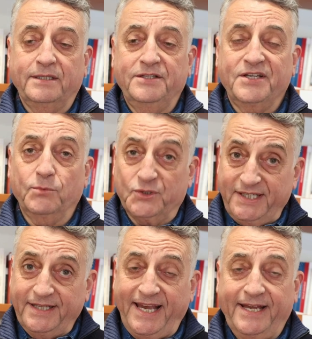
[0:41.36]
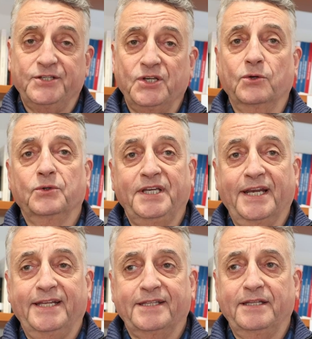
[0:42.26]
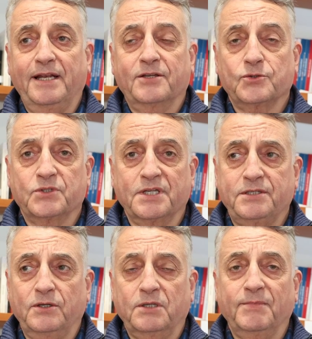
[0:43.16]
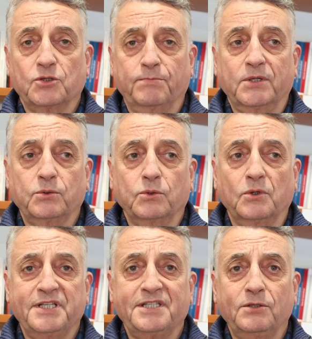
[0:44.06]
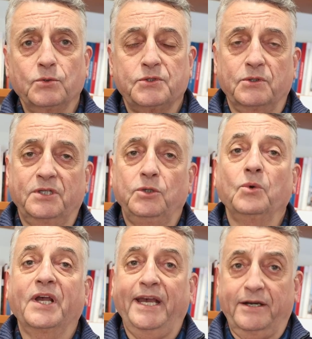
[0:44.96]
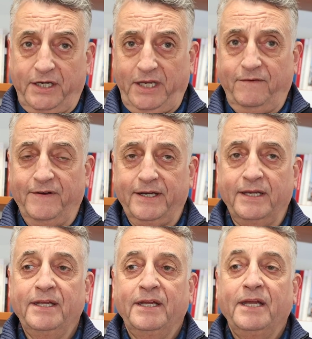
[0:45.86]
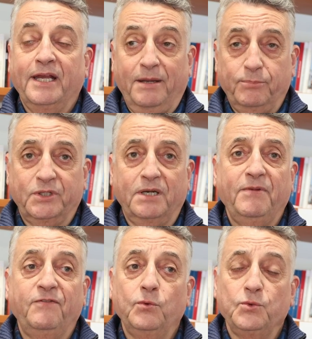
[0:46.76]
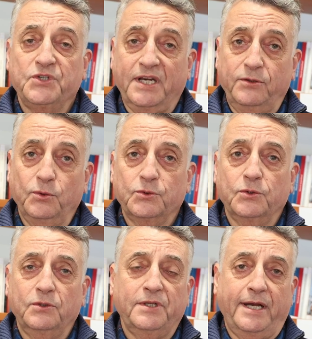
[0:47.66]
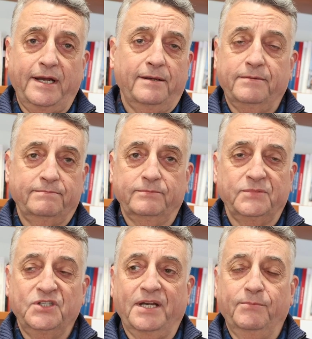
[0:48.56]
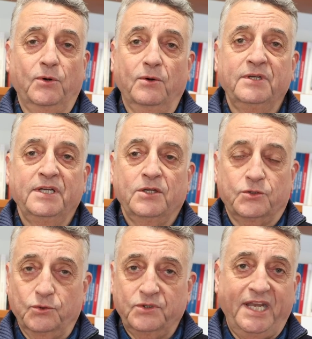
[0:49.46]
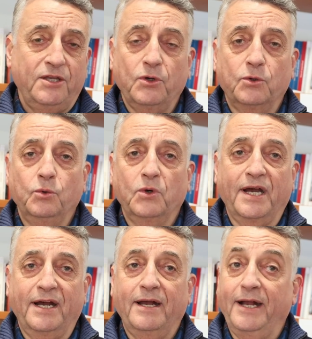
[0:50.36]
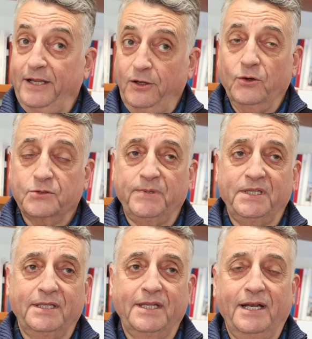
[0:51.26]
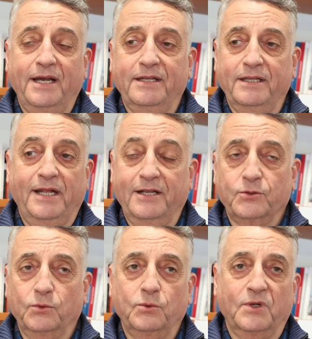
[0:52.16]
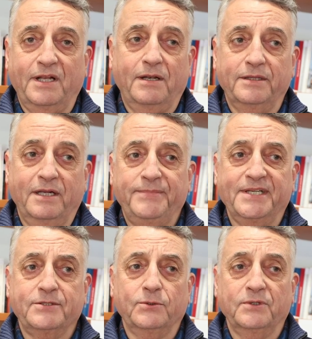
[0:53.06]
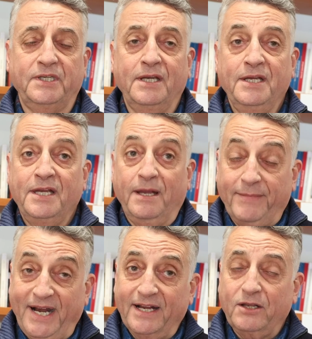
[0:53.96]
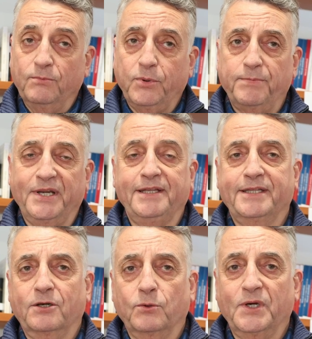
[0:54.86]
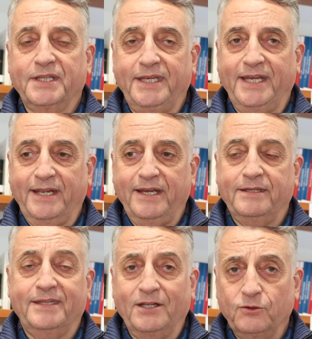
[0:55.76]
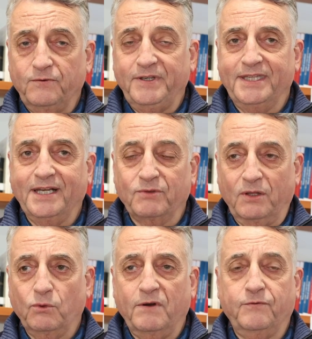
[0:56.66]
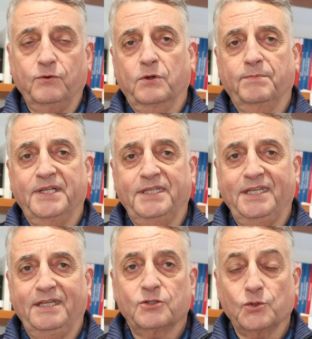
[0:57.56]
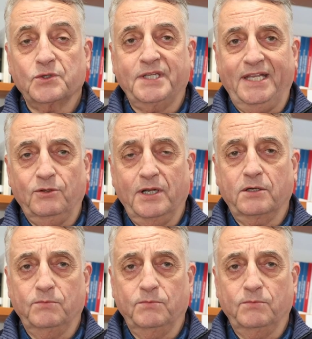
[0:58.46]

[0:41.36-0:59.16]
diciamo sinergico di rete delle associazioni ma soprattutto l'istituzione di un caregiver che potrebbe fungere non solo da diciamo, sostegno e cura agli ospiti della, della struttura del, del, Piazzoni, ma anche un po' per l'intero quartiere, dando vita a una nuova forma di sostegno alla